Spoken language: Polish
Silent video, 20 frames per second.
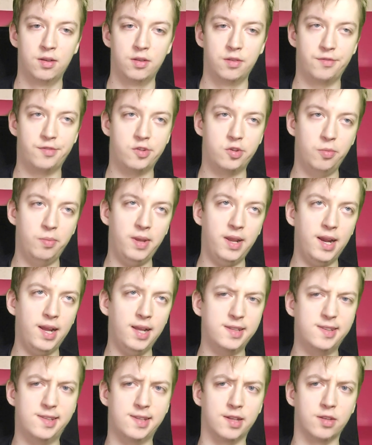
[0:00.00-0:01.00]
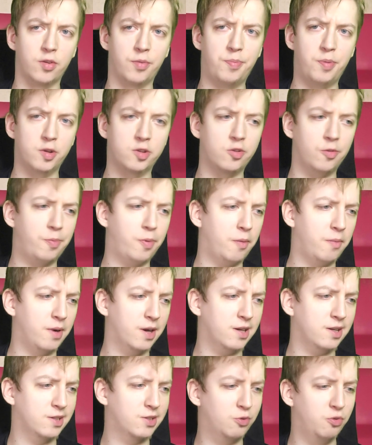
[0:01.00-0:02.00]
W sumie racja, no po co
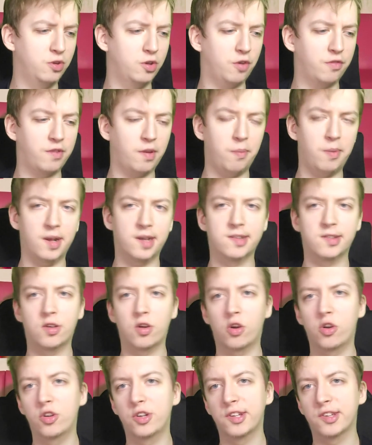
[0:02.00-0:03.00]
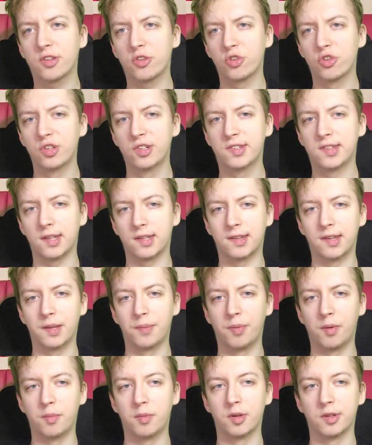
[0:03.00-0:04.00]
pomagać Queen of the Black, skoro nie skorzysta z tej
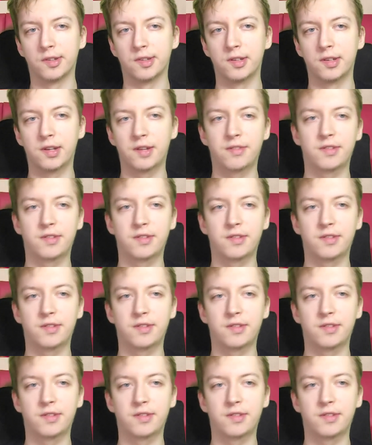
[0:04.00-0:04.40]
pomocy, nie?